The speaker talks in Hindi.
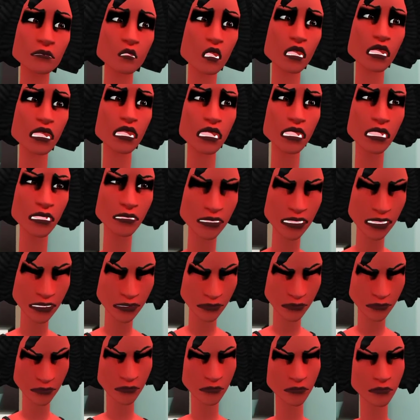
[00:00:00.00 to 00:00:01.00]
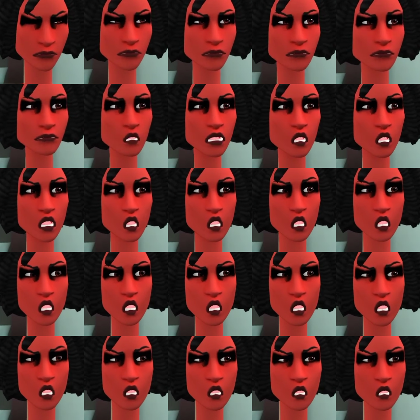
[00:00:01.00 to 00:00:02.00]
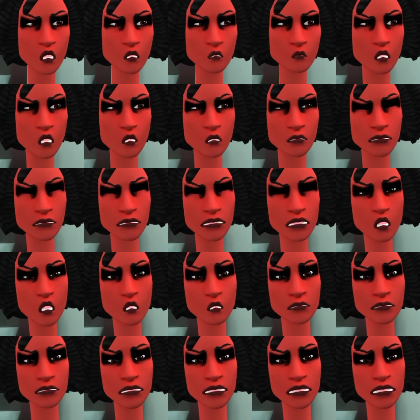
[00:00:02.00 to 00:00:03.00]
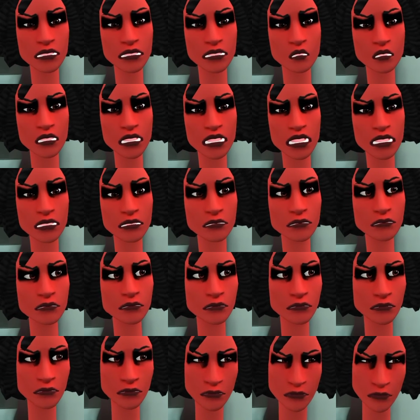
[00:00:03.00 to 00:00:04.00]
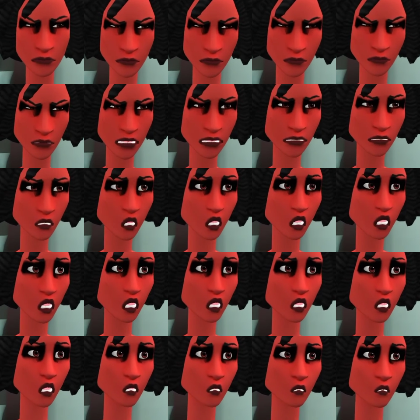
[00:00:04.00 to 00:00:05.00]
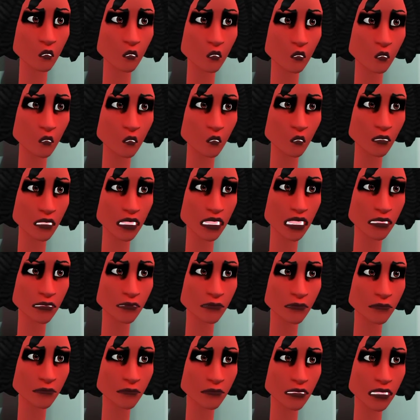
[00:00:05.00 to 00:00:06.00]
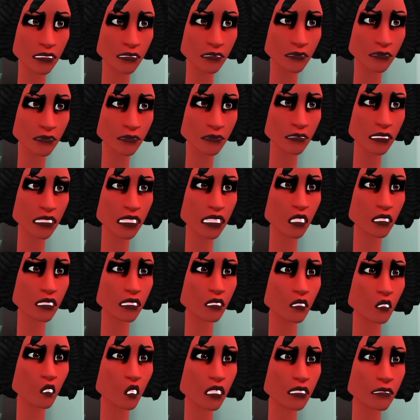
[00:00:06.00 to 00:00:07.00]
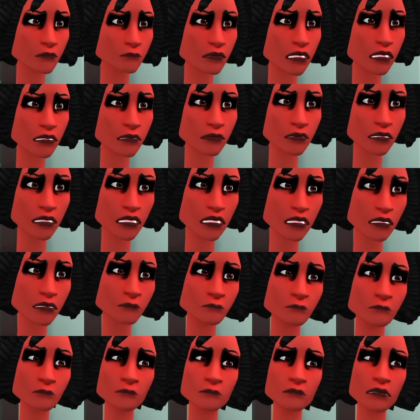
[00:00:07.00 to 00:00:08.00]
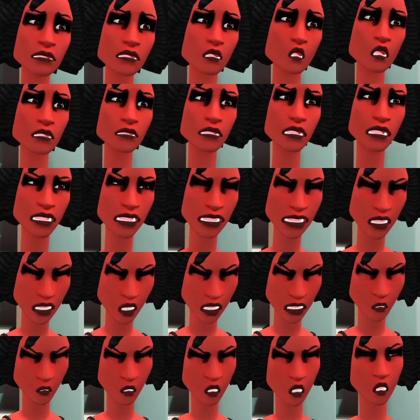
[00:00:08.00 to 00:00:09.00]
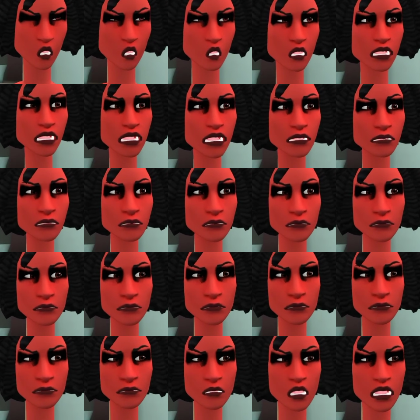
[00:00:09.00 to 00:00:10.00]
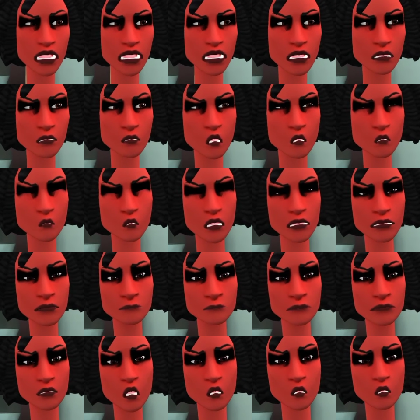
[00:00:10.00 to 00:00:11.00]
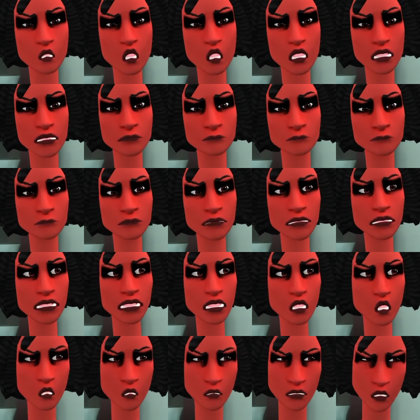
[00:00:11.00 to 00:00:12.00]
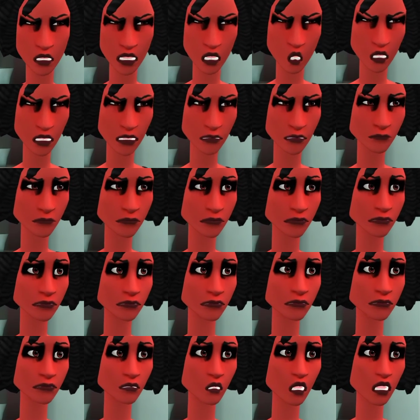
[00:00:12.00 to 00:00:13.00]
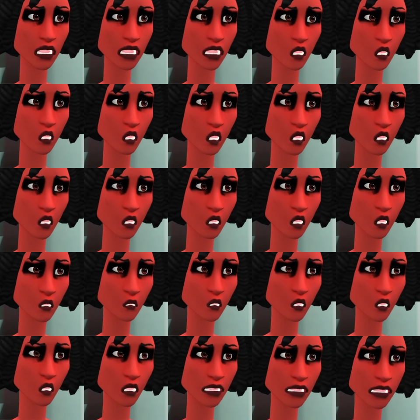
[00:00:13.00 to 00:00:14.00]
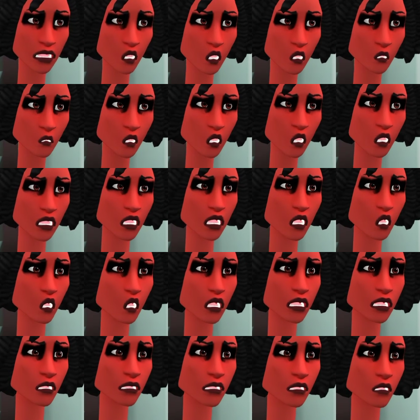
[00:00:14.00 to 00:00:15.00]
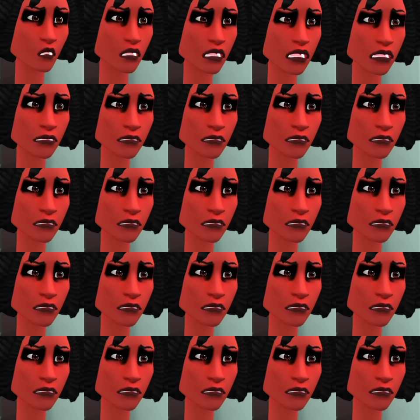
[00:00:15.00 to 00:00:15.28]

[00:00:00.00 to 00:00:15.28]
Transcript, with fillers: क्या क्या बोल रहे हो तुम क्लारा किसी ने मुझे नहीं मारी हाय मैं अपने जीजा को मार दिया अपने दीदी को मैंने बेवा बना दी और भाभी को भी मैंने मार दिया